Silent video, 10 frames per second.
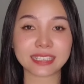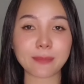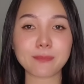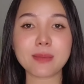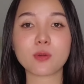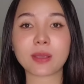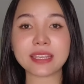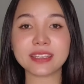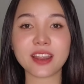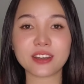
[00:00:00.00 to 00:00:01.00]
comment một
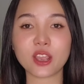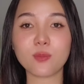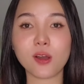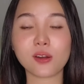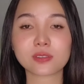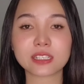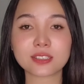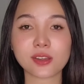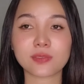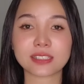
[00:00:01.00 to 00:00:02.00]
cái gì đó để ủng hộ
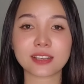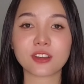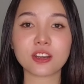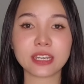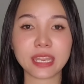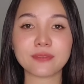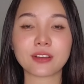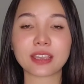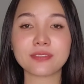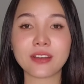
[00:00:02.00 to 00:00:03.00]
Crystal và sau đó điền
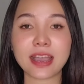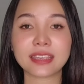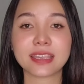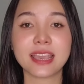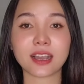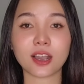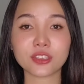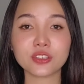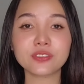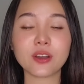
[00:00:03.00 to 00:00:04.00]
vào cái file
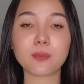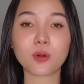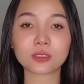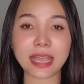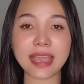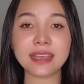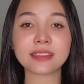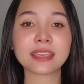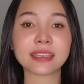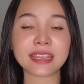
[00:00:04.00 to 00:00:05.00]
ở dưới phần mô
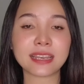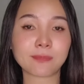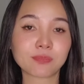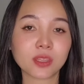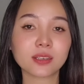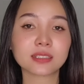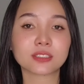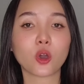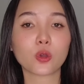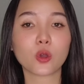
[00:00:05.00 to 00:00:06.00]
tả, thì ngay lập tức
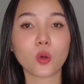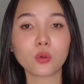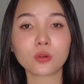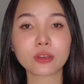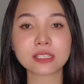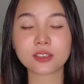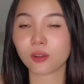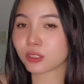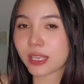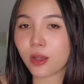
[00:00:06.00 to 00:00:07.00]
đội ngũ của
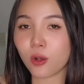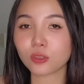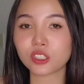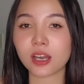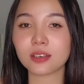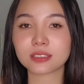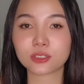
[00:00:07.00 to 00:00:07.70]
Crystal sẽ hỗ trợ